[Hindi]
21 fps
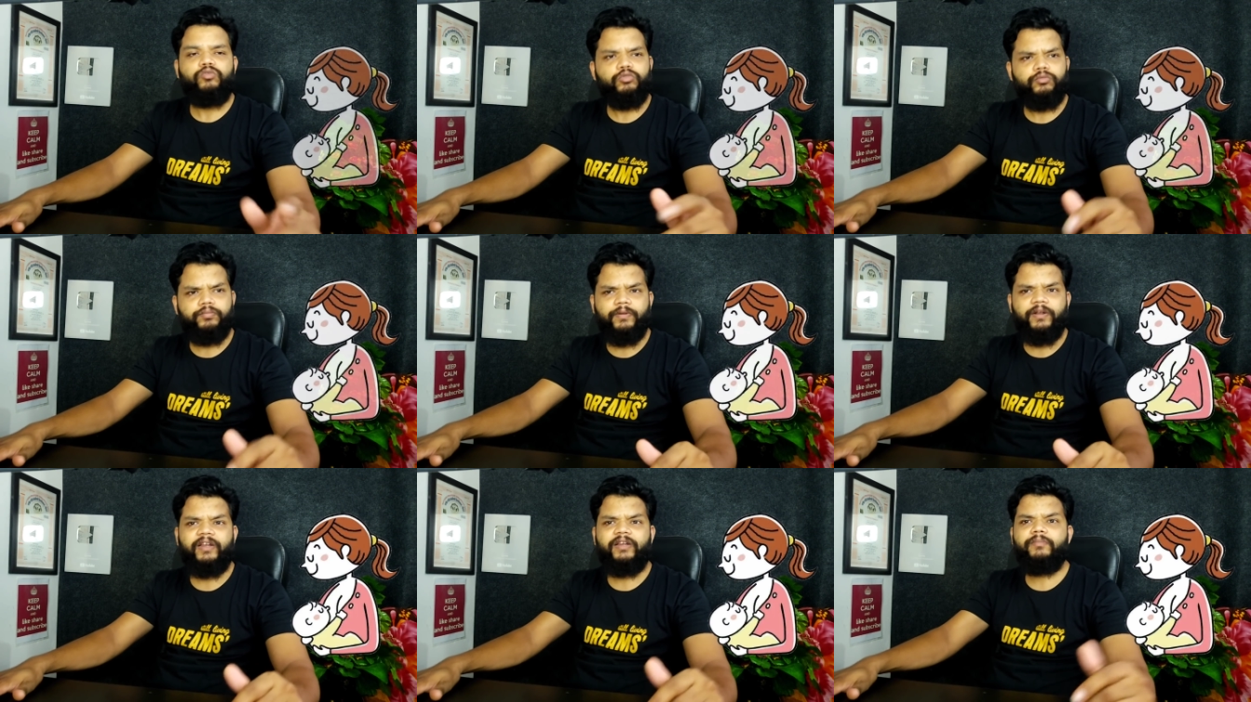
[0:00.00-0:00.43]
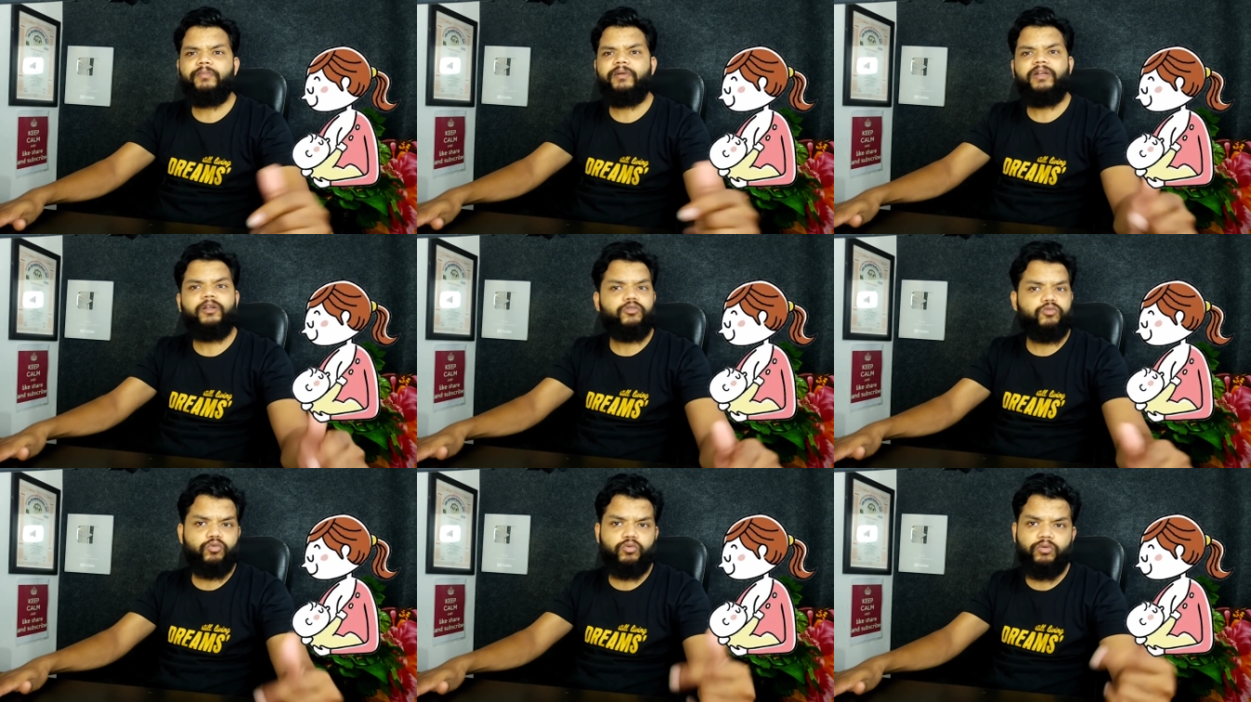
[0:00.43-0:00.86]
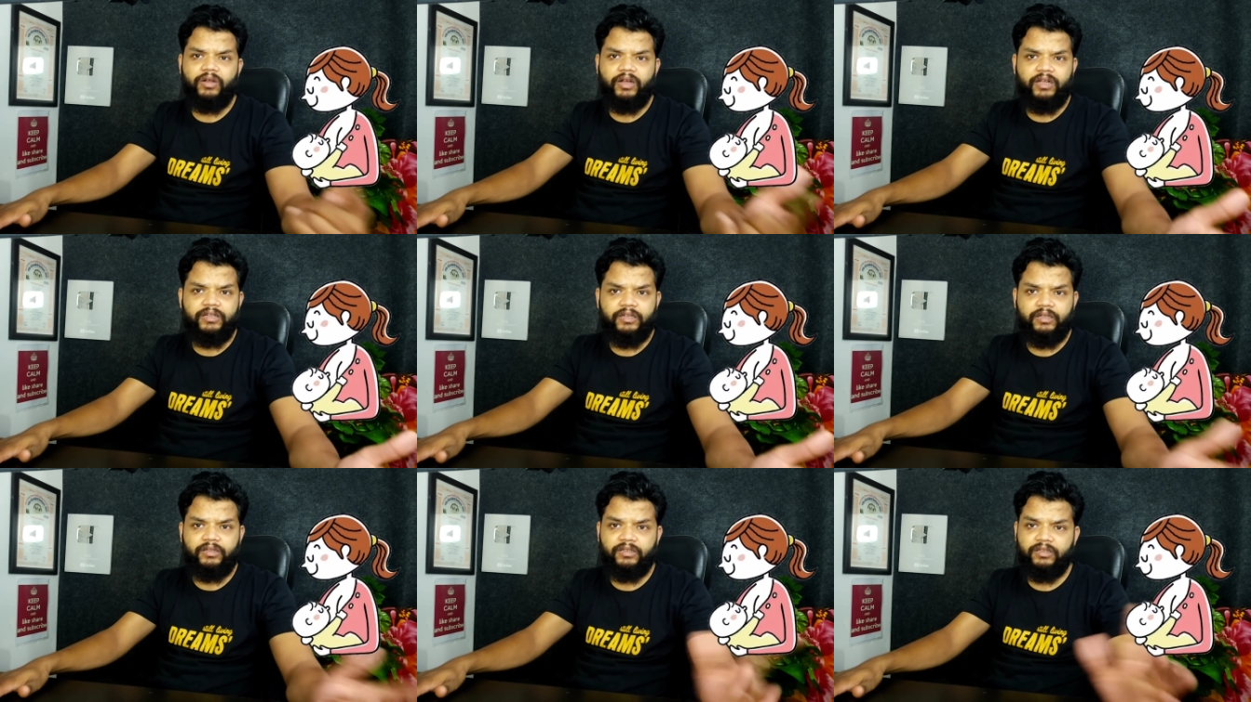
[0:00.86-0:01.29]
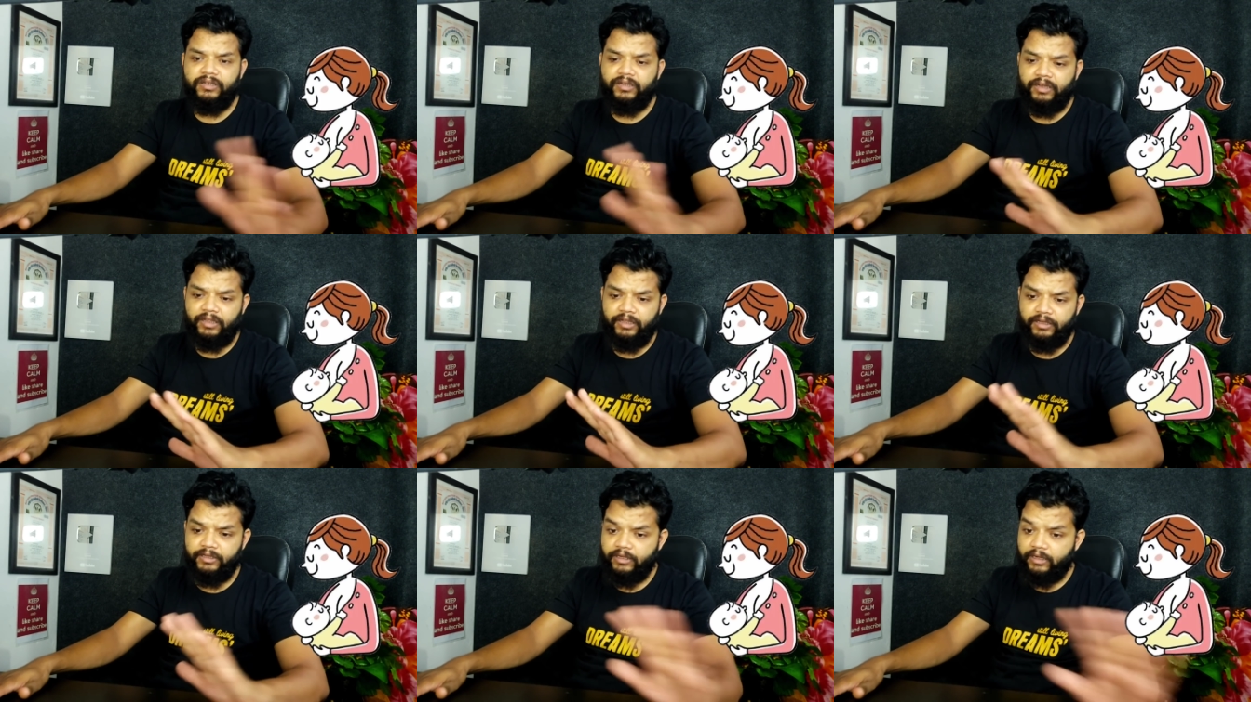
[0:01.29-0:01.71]
दूध पिला रही महिला उसको लगा सकते हैं
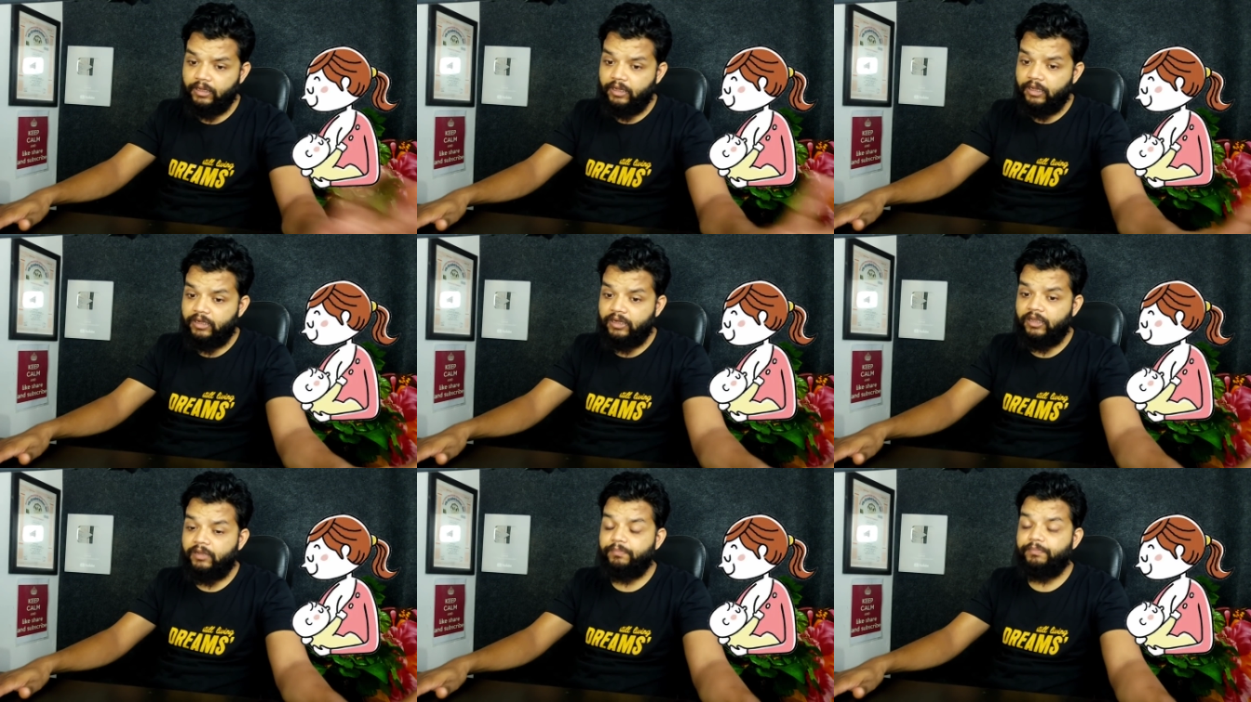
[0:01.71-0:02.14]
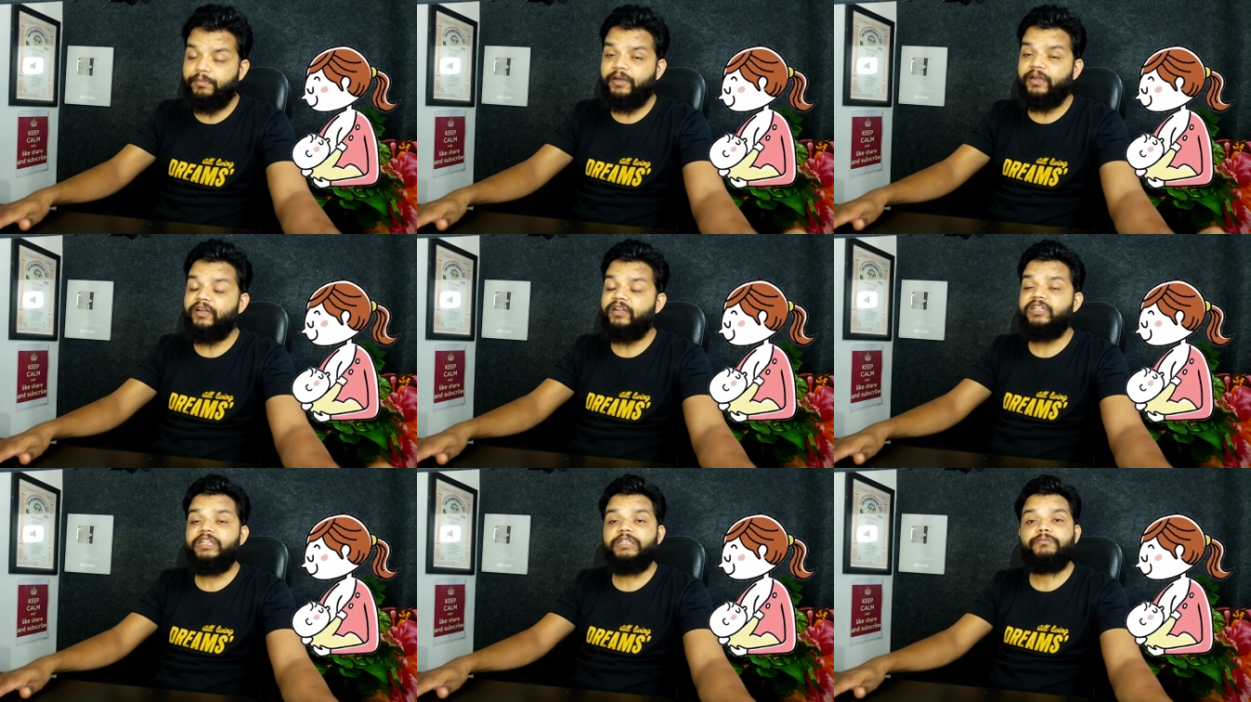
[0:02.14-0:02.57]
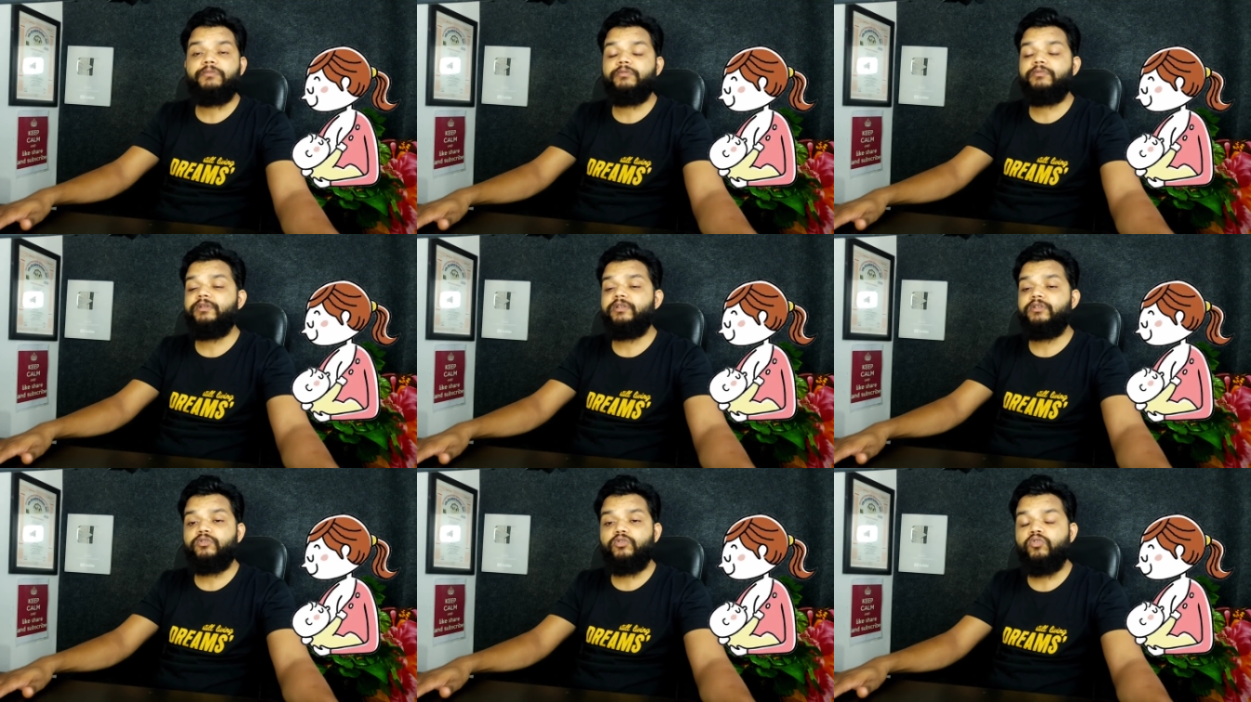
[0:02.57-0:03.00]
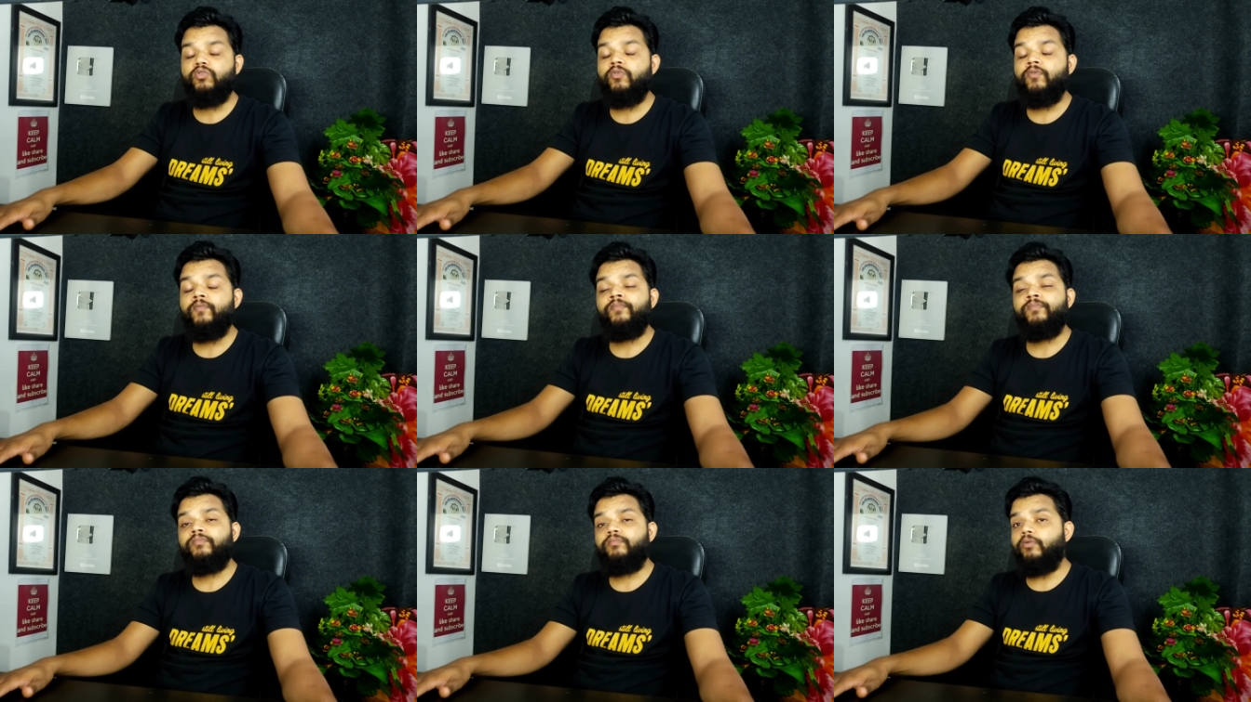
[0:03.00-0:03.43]
नहीं लगाना है प्रेगनेंसी में भी इसको